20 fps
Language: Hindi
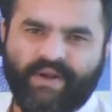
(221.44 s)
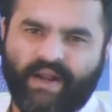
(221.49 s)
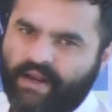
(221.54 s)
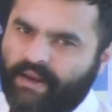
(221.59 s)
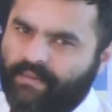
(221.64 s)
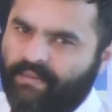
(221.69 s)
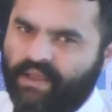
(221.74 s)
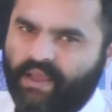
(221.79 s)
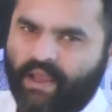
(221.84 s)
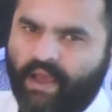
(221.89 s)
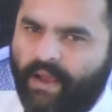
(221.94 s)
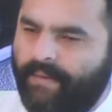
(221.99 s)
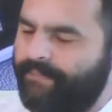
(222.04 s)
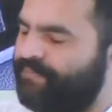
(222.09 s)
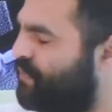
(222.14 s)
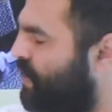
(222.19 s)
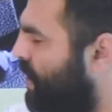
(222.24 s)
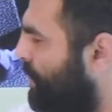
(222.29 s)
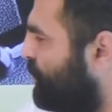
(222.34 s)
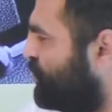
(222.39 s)
बनाने में यहाँ
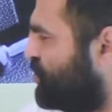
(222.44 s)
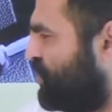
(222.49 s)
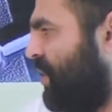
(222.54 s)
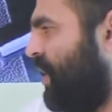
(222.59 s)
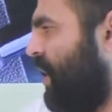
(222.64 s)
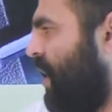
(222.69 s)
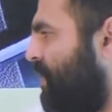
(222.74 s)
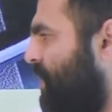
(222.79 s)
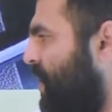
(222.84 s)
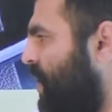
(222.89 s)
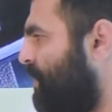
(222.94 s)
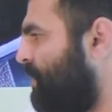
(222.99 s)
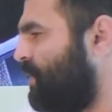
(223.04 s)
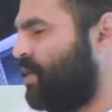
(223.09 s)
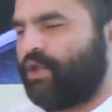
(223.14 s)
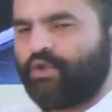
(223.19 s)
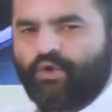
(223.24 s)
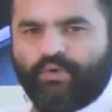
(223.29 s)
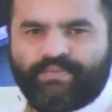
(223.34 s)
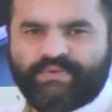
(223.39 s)
ये पुस्तिका में
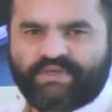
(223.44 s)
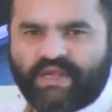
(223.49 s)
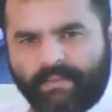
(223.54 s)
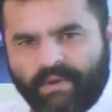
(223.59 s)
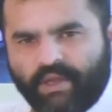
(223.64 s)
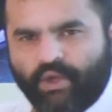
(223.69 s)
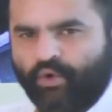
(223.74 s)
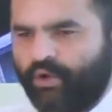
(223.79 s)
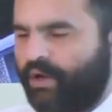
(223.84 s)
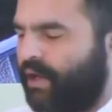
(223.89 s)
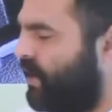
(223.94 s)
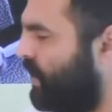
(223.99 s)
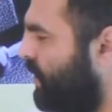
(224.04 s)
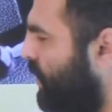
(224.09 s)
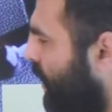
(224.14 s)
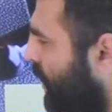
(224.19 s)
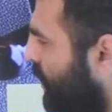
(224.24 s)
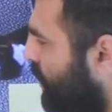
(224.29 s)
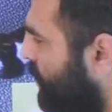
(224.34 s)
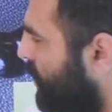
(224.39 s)
मदद रूप साबित हो रही
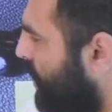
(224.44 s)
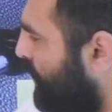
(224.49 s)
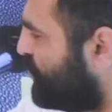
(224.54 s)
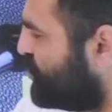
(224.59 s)
है यह